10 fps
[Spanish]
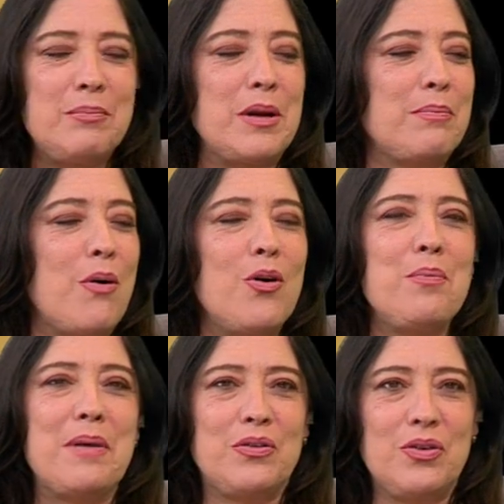de
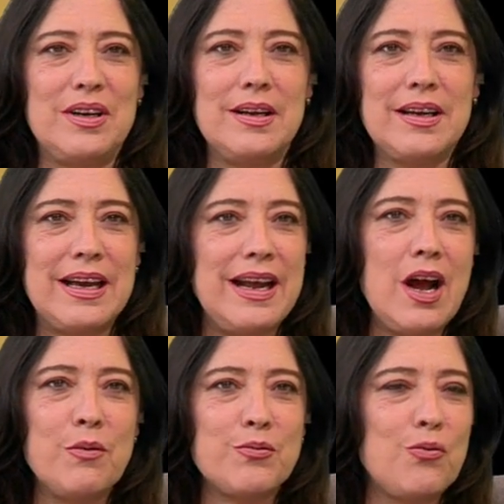Pierpaolo Pasolini, que
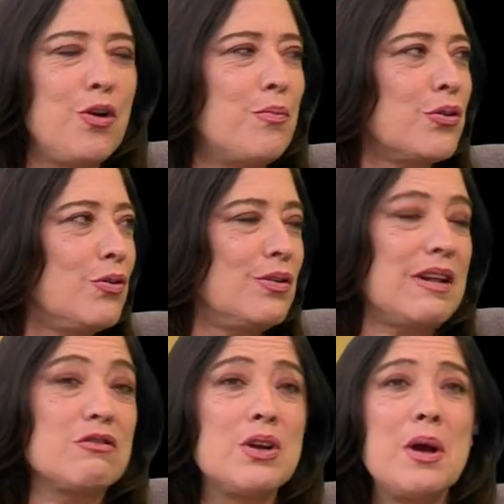era oscuro por todos
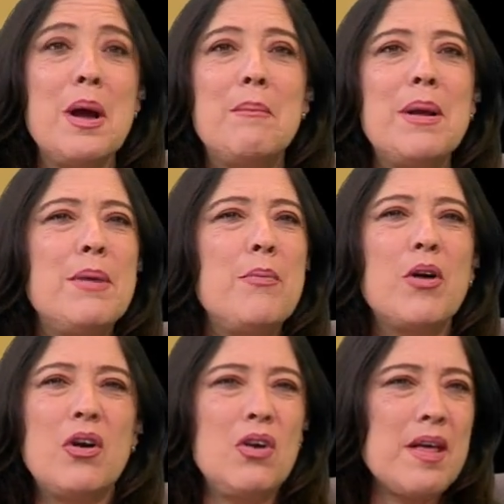lados. Primero
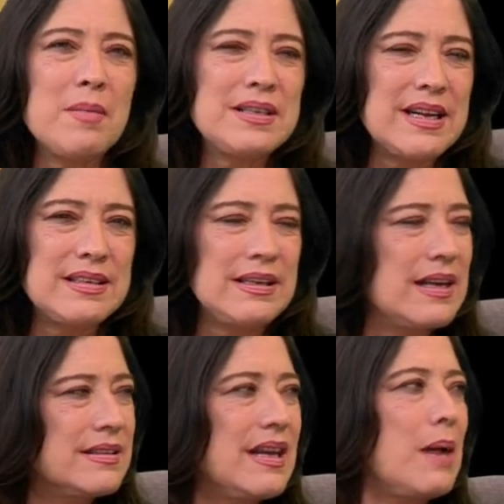porque no nada más era
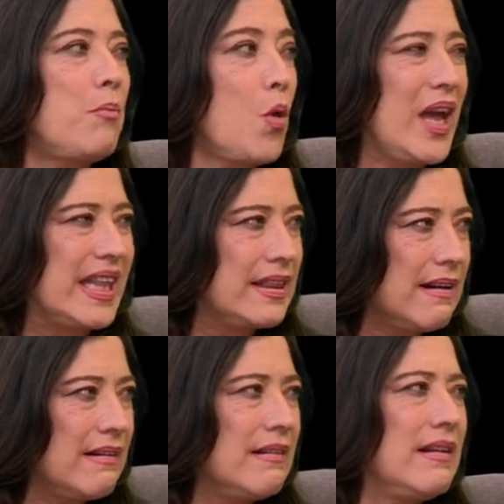cineasta, era
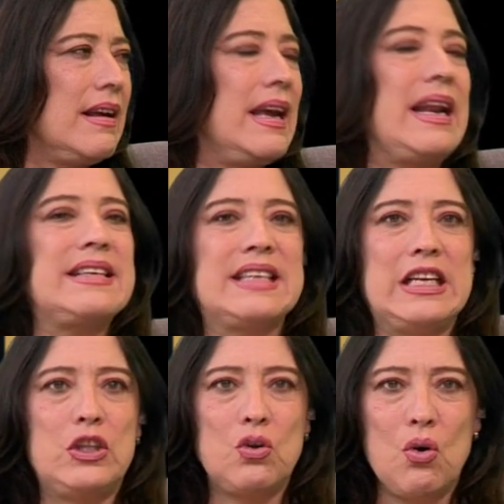poeta, era
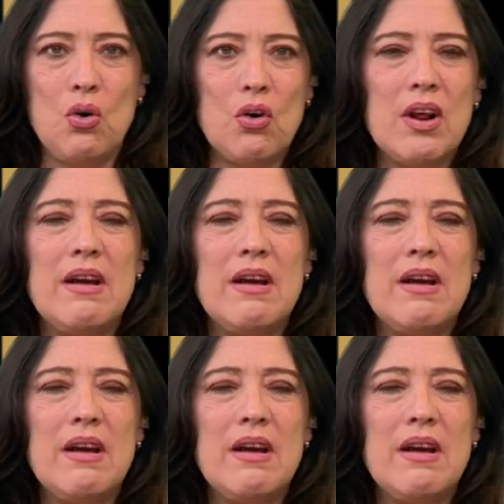escritor,